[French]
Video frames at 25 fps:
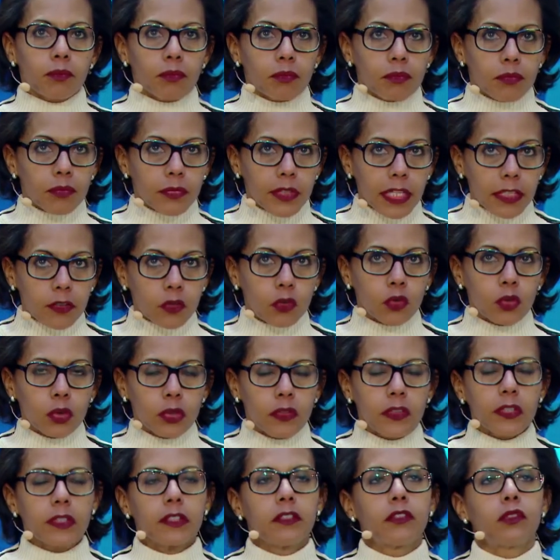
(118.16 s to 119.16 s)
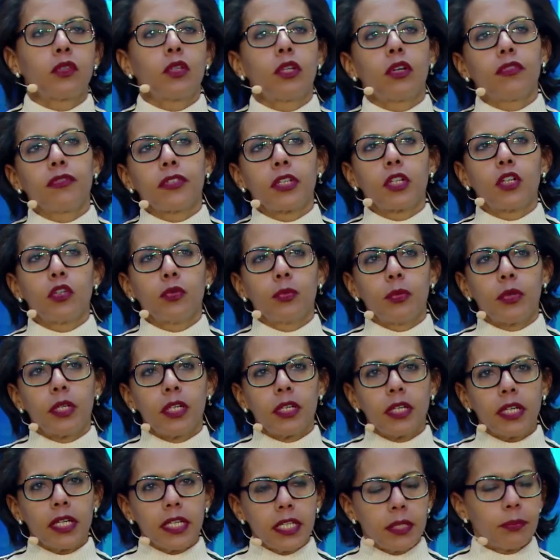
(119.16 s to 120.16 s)
destructrices de
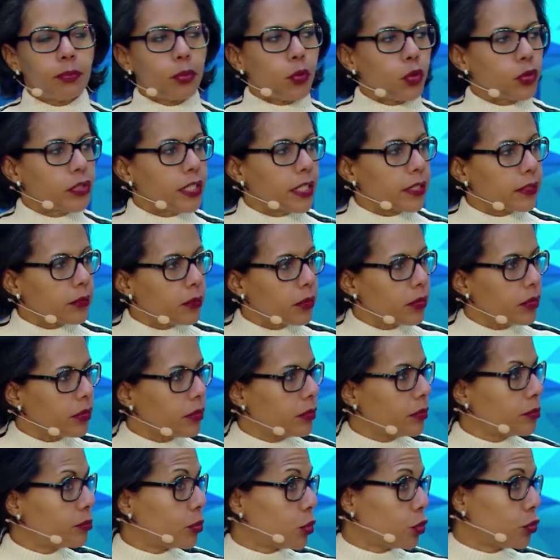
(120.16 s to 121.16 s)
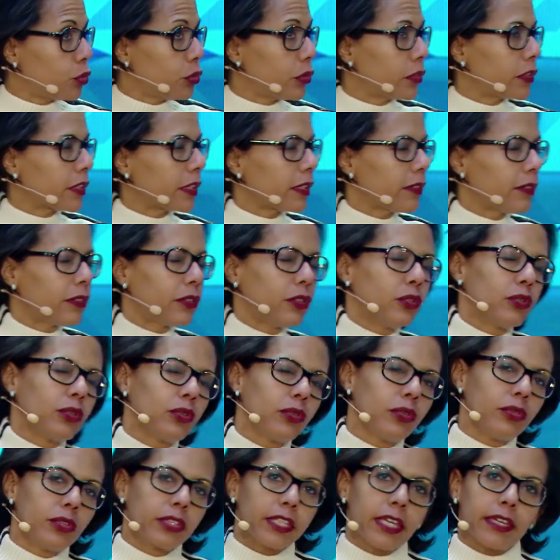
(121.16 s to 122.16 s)
l'environnement et euh, productrice
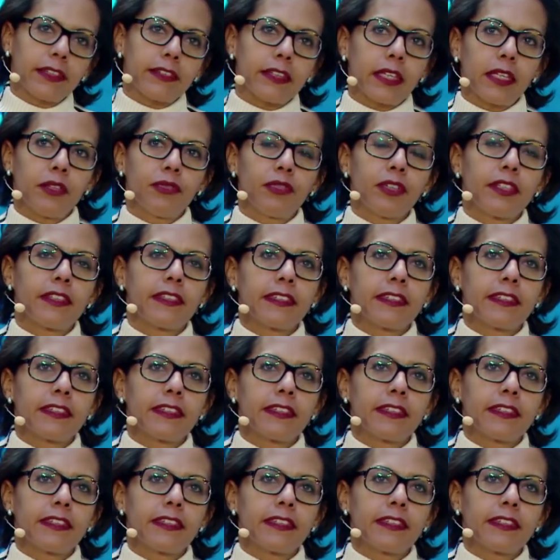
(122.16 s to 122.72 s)
de gaz à effet de